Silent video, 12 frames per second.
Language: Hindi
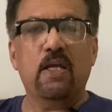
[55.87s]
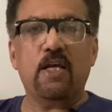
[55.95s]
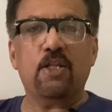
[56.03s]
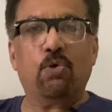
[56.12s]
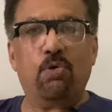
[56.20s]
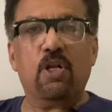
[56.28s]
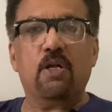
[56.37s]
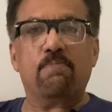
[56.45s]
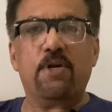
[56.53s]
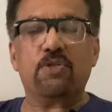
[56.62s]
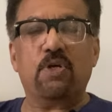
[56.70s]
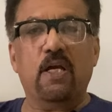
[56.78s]
ये दोनों
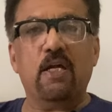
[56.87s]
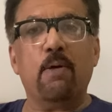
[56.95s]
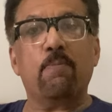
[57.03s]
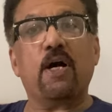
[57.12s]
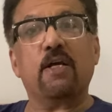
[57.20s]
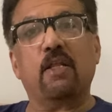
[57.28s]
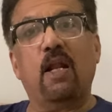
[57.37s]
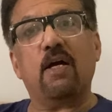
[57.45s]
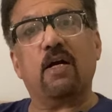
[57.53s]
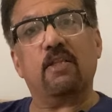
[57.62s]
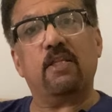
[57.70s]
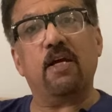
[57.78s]
नंबर जो हैं अब
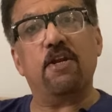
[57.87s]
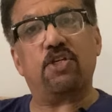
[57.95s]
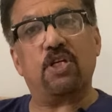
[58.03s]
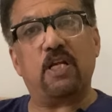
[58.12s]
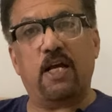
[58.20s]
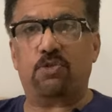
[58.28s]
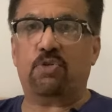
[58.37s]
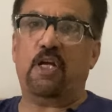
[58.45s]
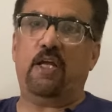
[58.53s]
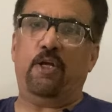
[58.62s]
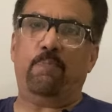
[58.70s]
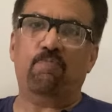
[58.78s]
ख़तरनाक हद तक नीचे जा चुके
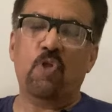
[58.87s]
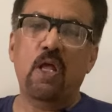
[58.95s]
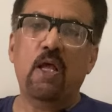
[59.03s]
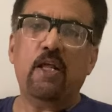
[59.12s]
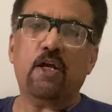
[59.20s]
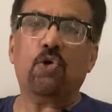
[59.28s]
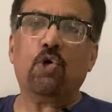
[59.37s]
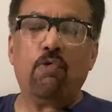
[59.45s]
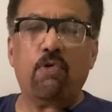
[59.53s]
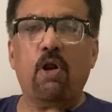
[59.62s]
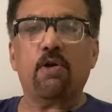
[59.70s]
हैं लेकिन ओवरऑल